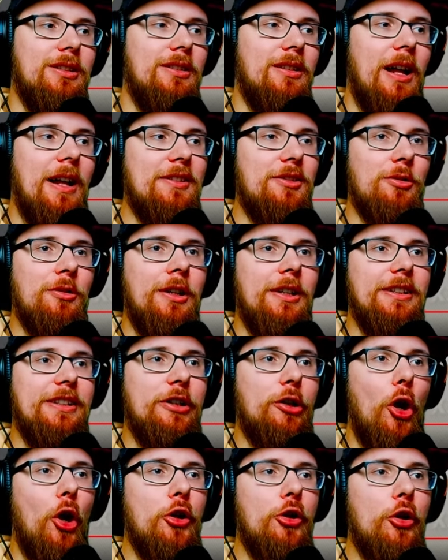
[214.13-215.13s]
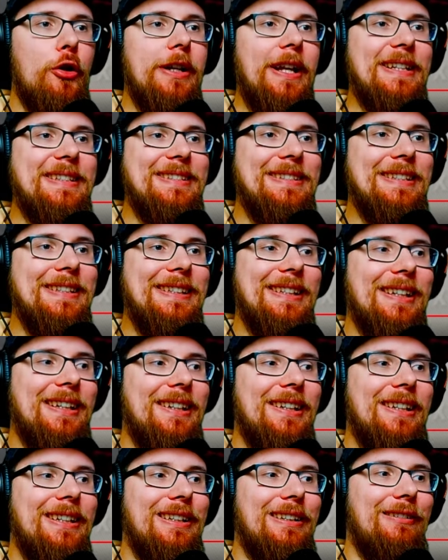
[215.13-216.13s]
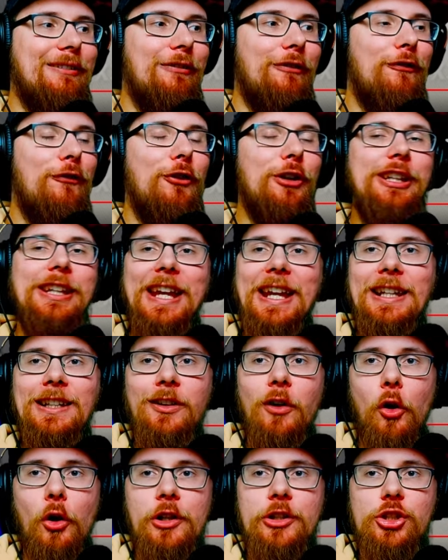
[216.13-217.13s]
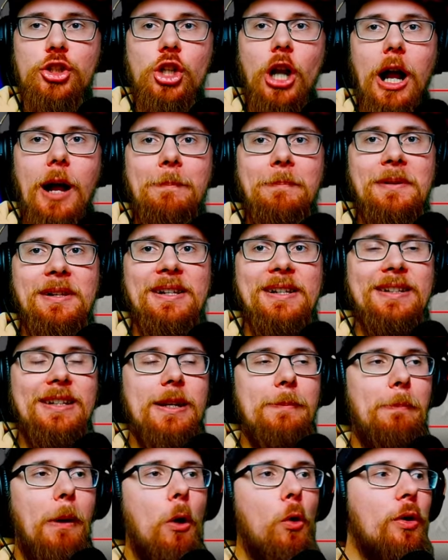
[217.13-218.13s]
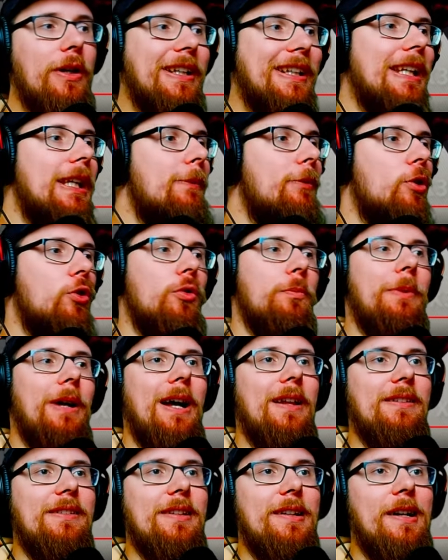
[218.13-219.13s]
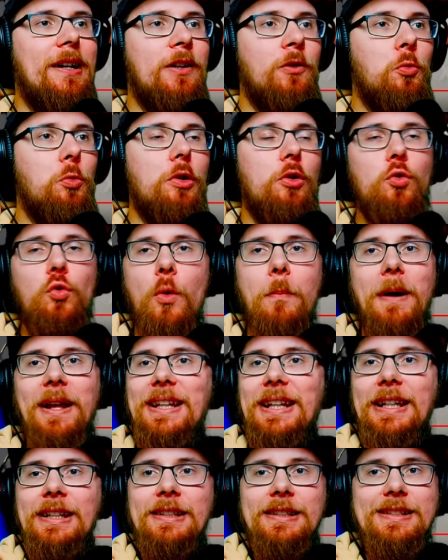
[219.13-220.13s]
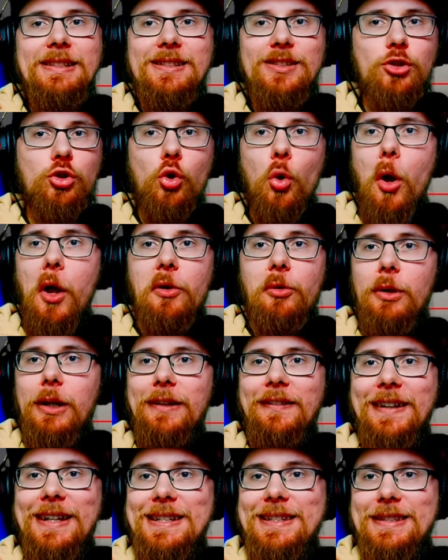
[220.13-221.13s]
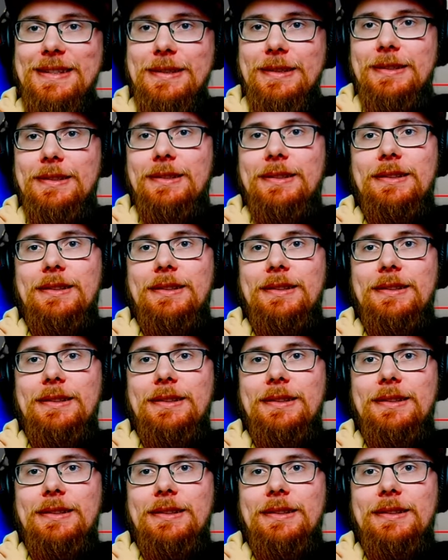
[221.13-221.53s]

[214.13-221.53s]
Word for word: Also, die können doch jetzt nicht für jeden Holzstapel eine Baugenehmigung beantragen oder nur bei denen, die es stört, oder was?